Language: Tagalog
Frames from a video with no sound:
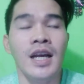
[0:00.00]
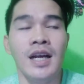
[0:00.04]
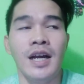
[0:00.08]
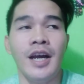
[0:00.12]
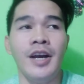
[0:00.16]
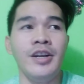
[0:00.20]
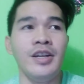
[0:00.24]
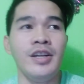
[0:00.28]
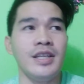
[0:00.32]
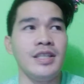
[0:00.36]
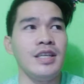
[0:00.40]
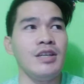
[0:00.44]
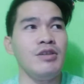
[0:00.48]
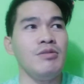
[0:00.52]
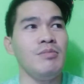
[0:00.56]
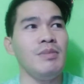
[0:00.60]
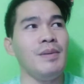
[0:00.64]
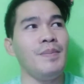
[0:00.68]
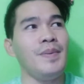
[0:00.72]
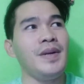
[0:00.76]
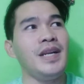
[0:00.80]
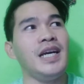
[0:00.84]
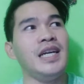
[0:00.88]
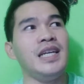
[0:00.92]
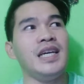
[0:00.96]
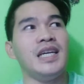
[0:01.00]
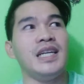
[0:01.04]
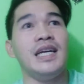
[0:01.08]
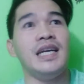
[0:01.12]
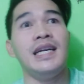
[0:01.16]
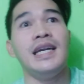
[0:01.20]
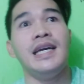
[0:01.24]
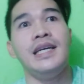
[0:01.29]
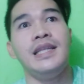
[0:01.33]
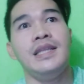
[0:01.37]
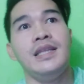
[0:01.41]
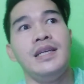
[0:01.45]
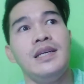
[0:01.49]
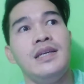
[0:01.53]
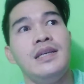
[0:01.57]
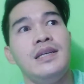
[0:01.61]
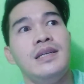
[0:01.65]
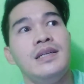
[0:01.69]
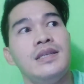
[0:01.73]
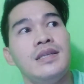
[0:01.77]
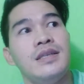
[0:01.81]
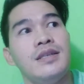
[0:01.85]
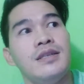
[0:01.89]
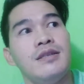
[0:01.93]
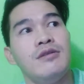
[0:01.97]
Ngayon kasi yung mga pinanganak ng
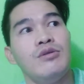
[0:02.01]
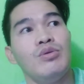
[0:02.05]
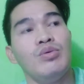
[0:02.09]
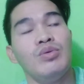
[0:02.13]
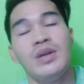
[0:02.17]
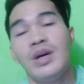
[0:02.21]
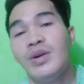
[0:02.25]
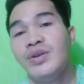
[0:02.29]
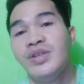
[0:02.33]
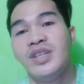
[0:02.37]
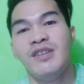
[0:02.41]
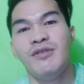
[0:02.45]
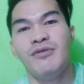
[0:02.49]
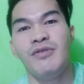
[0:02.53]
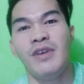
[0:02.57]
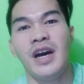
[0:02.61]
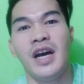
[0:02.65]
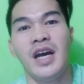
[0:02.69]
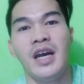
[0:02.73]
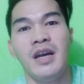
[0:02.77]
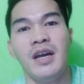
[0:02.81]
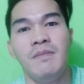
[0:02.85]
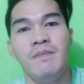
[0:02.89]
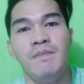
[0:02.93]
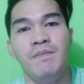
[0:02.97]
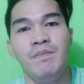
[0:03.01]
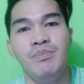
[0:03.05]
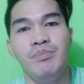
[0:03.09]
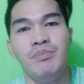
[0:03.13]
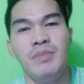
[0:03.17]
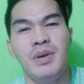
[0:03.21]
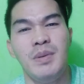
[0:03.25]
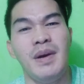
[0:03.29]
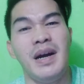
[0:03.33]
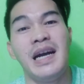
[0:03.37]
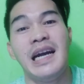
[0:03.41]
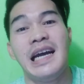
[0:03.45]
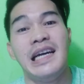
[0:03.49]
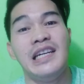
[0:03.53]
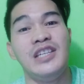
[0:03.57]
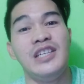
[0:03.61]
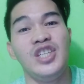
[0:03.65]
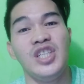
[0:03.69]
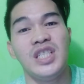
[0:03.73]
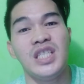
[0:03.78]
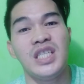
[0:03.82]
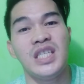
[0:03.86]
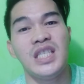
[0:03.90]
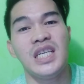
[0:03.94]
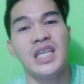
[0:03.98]
90s, 2005, may mga
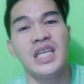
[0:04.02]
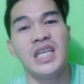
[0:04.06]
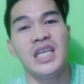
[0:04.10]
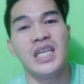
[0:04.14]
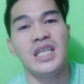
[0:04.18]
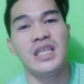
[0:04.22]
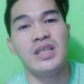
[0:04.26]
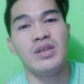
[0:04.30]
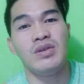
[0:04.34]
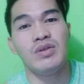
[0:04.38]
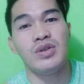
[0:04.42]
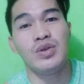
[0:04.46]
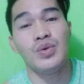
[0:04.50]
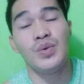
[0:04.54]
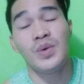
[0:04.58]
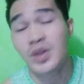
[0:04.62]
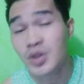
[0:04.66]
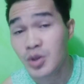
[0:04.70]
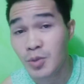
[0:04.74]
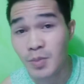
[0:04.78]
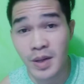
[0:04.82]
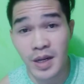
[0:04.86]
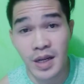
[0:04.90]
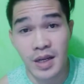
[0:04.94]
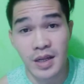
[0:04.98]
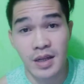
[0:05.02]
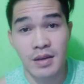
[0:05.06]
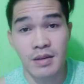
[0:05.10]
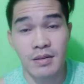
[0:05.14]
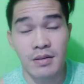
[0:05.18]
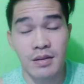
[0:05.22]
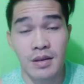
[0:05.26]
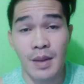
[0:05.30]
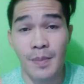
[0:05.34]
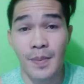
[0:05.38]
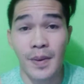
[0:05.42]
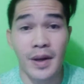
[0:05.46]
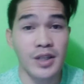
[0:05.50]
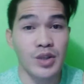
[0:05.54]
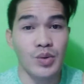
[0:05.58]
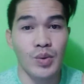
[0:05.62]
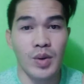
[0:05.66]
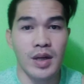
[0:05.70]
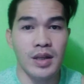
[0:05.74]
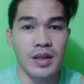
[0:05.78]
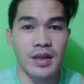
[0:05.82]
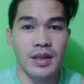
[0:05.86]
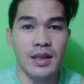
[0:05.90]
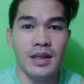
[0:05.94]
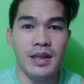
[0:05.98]
gadgets na eh. So, sobrang
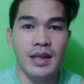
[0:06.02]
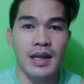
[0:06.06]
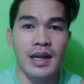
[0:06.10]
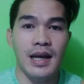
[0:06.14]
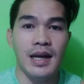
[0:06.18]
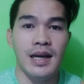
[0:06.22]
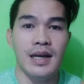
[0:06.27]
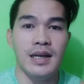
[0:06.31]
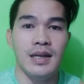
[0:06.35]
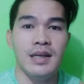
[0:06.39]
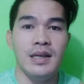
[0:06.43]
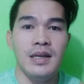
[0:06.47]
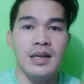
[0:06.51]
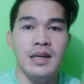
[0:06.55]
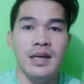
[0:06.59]
napakaswerte na nila.